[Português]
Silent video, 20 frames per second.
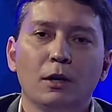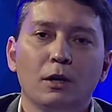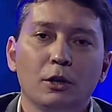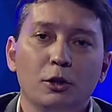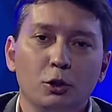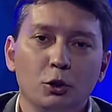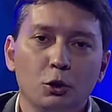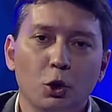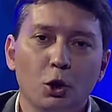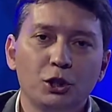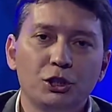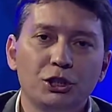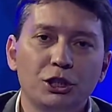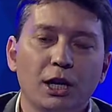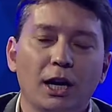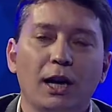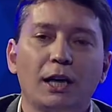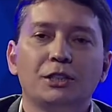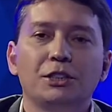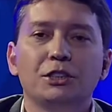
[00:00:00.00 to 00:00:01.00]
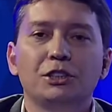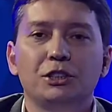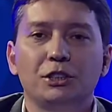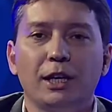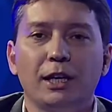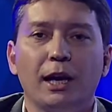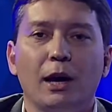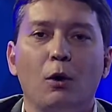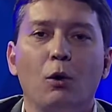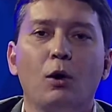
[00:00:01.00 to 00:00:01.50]
E hoje a gente
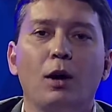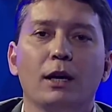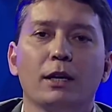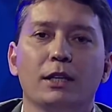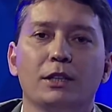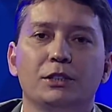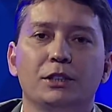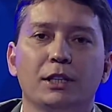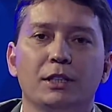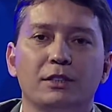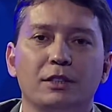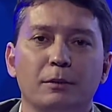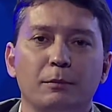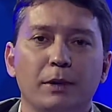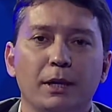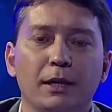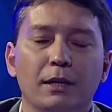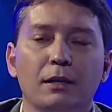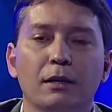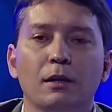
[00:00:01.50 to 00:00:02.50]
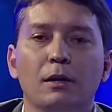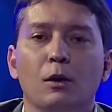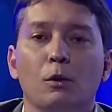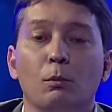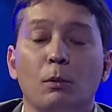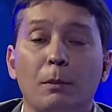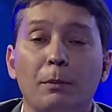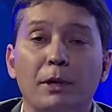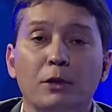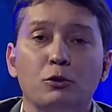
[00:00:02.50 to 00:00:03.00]
tem a honra aqui de receber
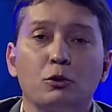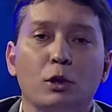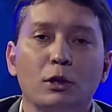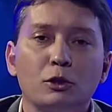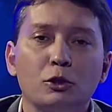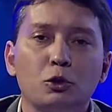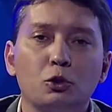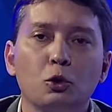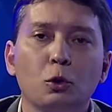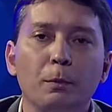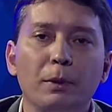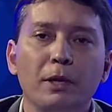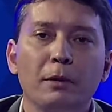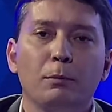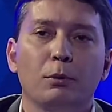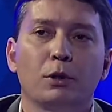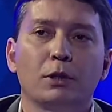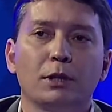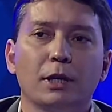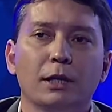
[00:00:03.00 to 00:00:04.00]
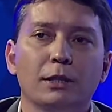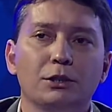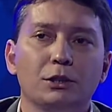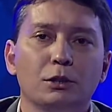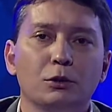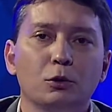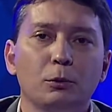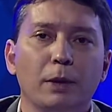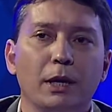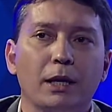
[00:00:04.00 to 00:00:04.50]
uma pessoa super importante
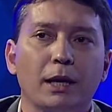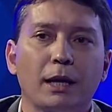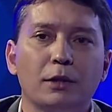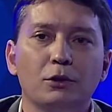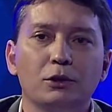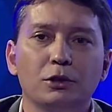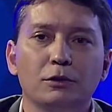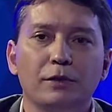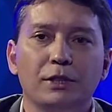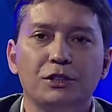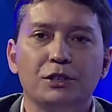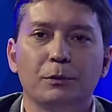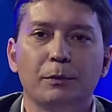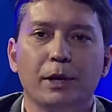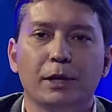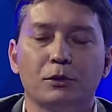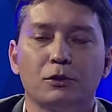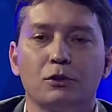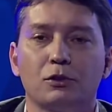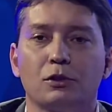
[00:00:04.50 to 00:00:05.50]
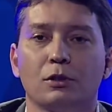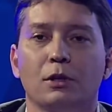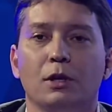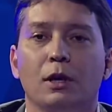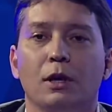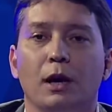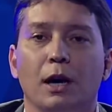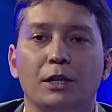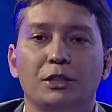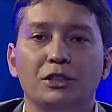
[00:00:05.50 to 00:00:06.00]
no mercado de investimentos.
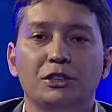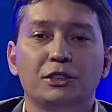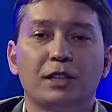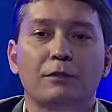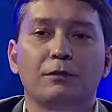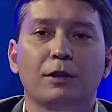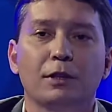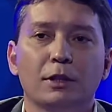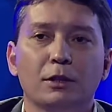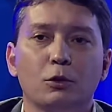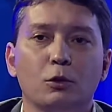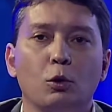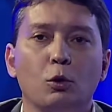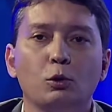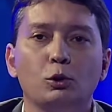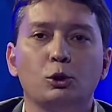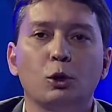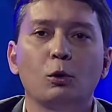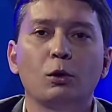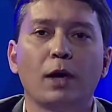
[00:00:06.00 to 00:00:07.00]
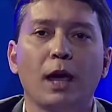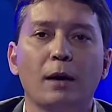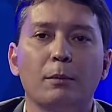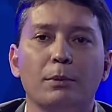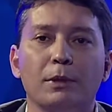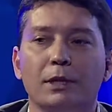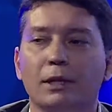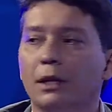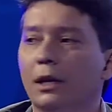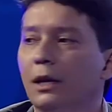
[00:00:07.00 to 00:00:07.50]
A gente está falando com o João Kepler,